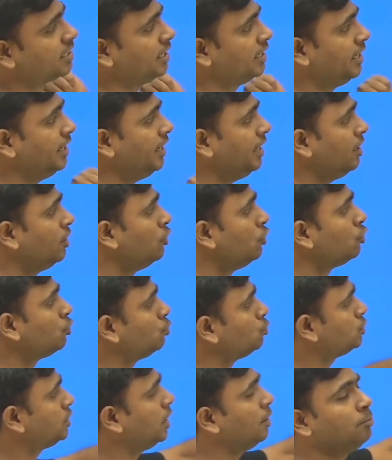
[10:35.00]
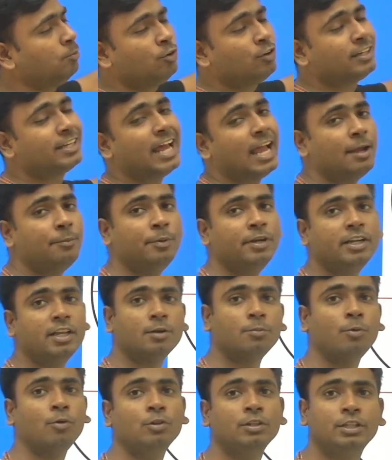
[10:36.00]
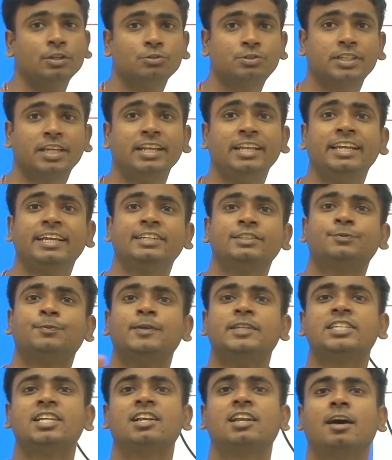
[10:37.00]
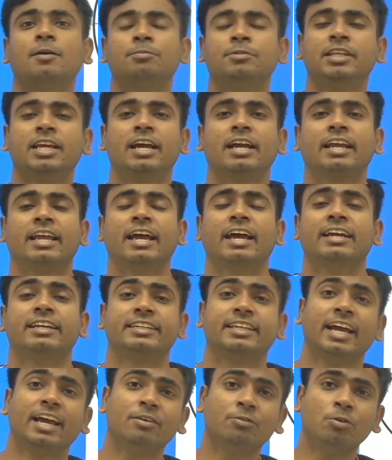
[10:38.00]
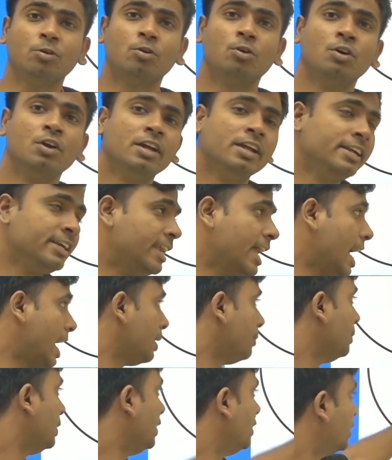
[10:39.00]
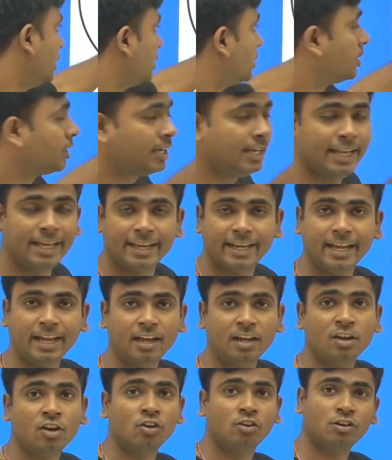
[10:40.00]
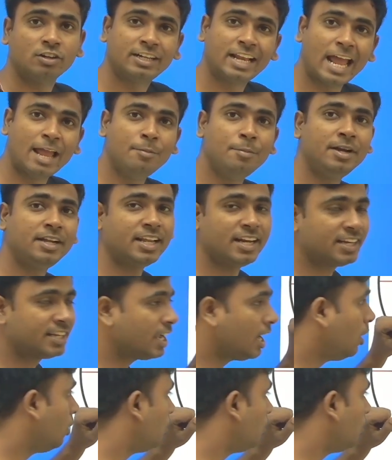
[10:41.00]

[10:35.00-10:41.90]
करे तो उसे हम लोग डायमीटर बोलते हैं उसके लिए एक स्पेशल नाम दिया गया है क्या है वो डायमीटर क्लियर है और डायमीटर क्या